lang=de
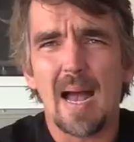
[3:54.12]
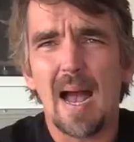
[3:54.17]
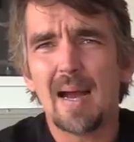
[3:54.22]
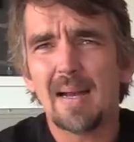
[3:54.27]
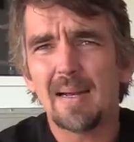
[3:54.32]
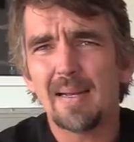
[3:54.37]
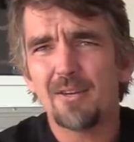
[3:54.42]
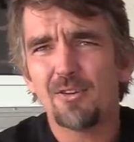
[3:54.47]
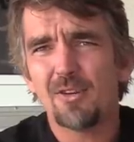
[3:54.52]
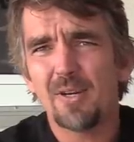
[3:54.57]

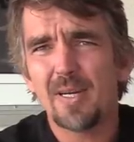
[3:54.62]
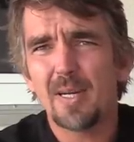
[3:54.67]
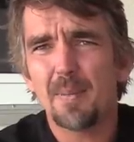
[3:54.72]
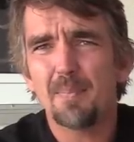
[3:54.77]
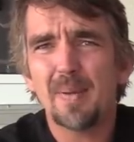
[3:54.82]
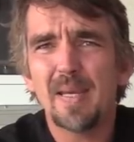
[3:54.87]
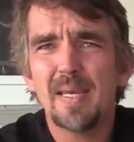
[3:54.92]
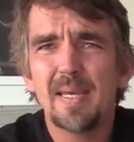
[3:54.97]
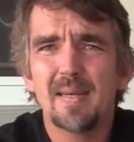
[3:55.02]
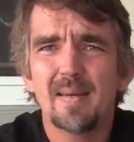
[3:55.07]
Anglich in
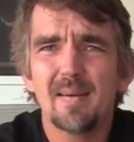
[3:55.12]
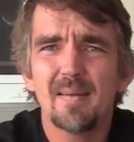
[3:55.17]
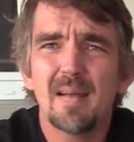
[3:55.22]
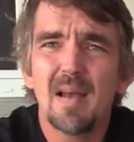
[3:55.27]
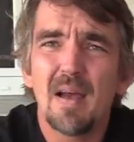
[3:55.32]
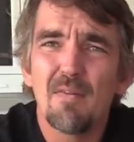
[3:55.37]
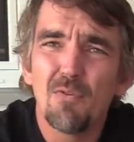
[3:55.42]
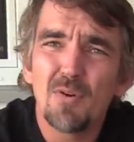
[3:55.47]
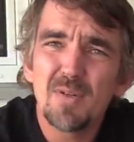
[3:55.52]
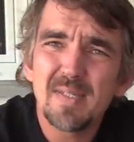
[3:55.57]

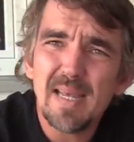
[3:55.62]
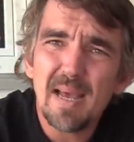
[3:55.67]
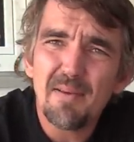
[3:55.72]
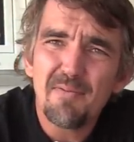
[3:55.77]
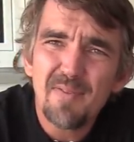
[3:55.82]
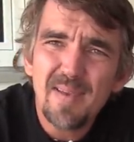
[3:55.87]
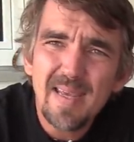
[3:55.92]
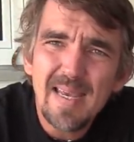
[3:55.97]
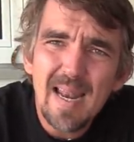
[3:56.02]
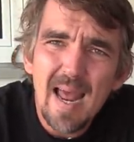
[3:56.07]
Gebieten, wo sehr
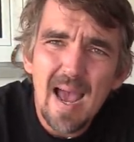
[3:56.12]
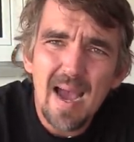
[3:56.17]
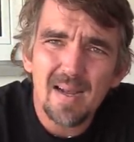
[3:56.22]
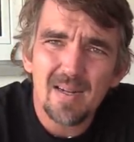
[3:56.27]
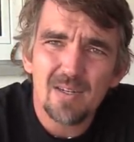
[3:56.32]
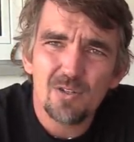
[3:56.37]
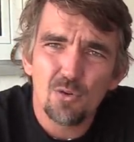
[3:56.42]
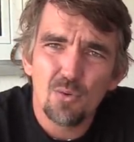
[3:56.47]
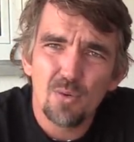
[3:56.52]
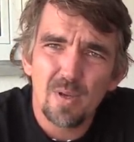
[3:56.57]
viel
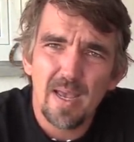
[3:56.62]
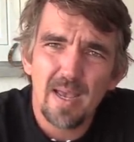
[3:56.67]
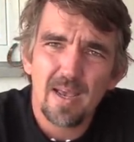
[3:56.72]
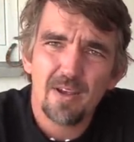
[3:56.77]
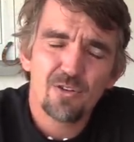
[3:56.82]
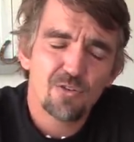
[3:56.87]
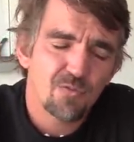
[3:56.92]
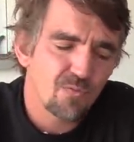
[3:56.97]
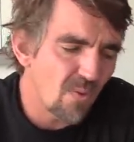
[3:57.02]
Angeldruck herrscht,